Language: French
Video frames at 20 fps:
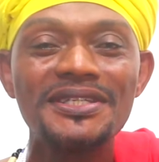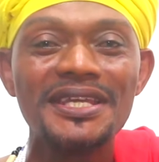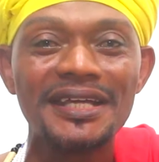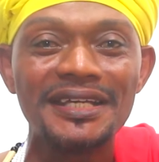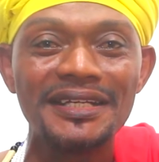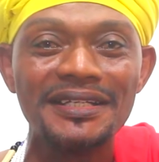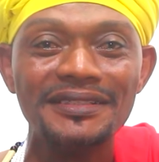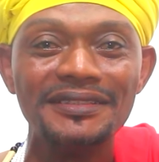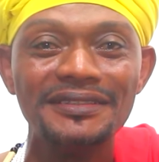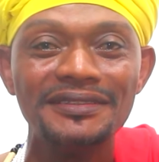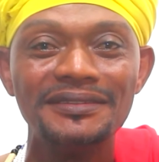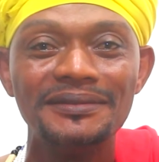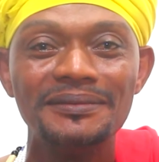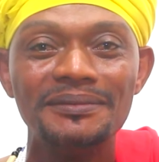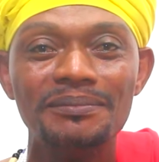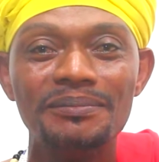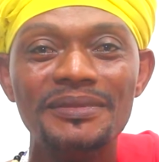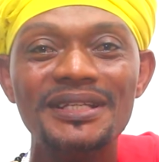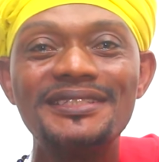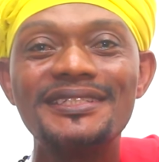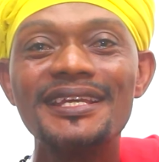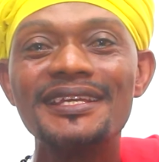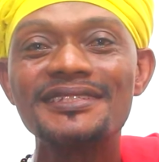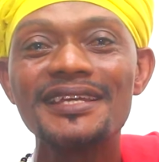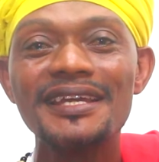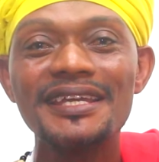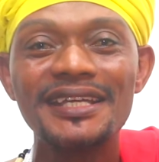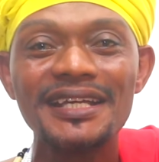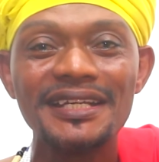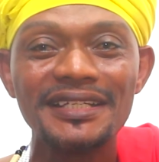siècle,
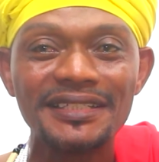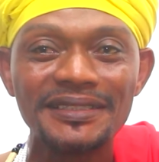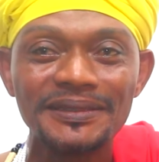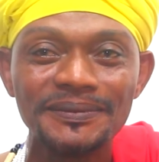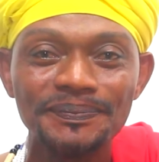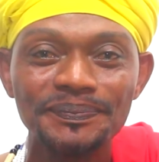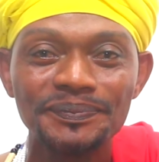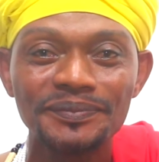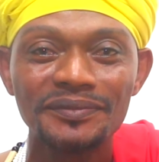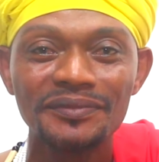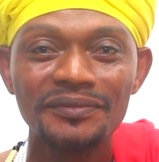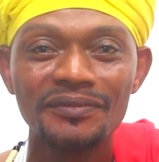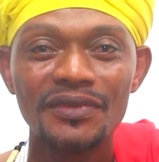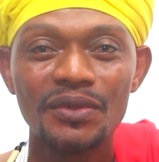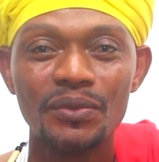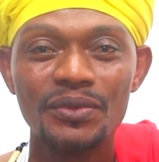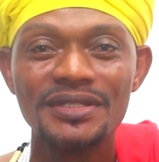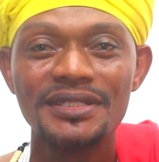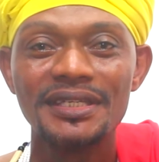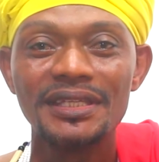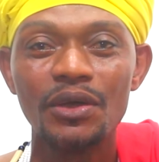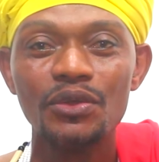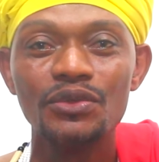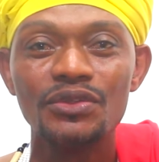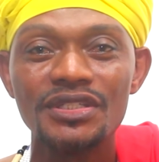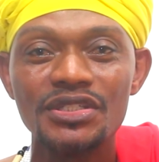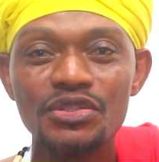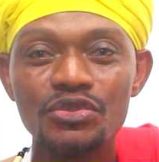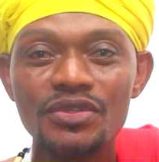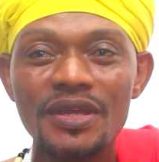1700 et quelques. Oui, c'était au
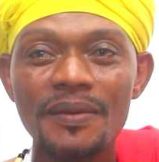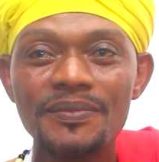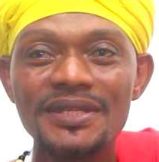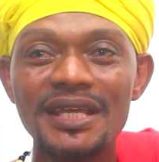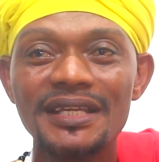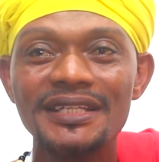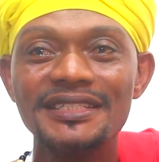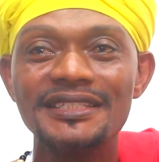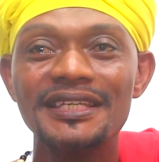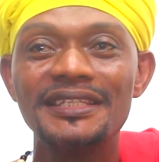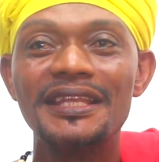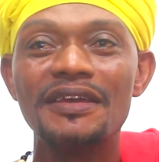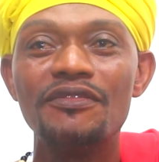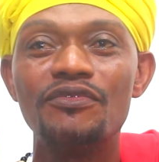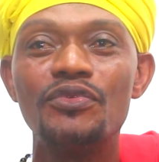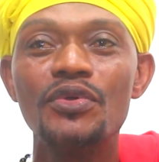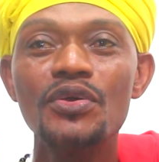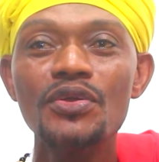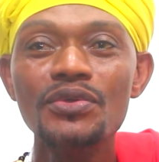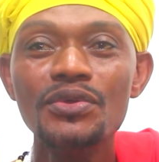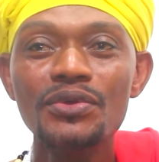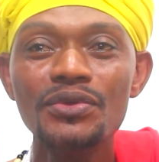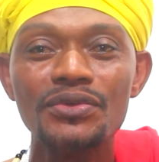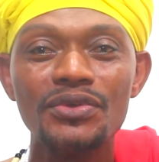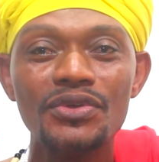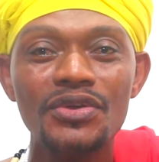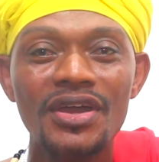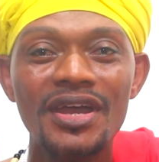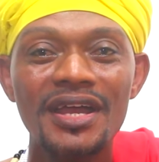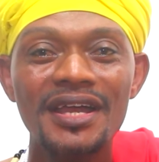XVIIIe siècle. Ils étaient
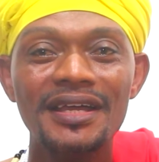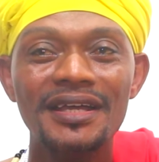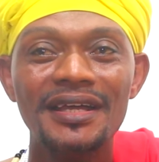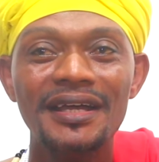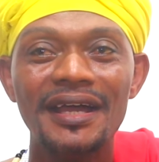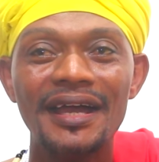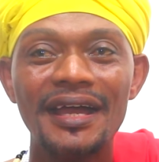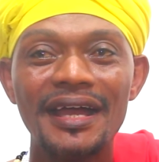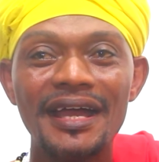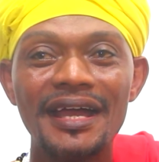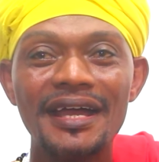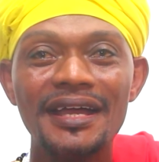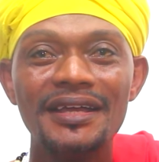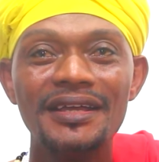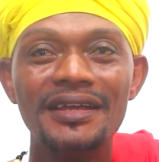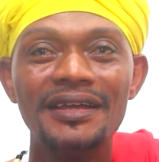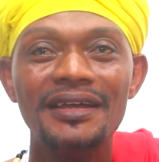venus hein,